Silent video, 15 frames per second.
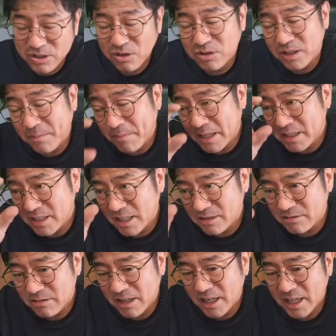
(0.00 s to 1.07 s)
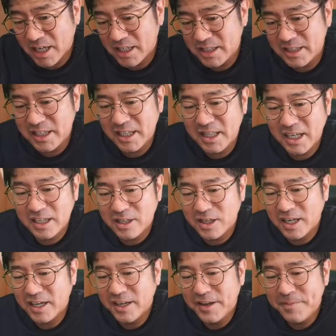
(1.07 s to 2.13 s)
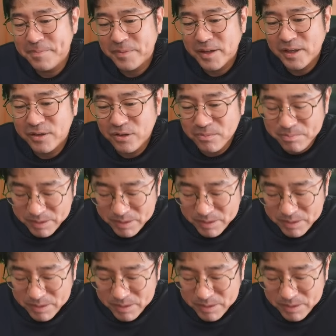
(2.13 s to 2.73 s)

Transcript: 込んでマチエルの中に入れたりとか、の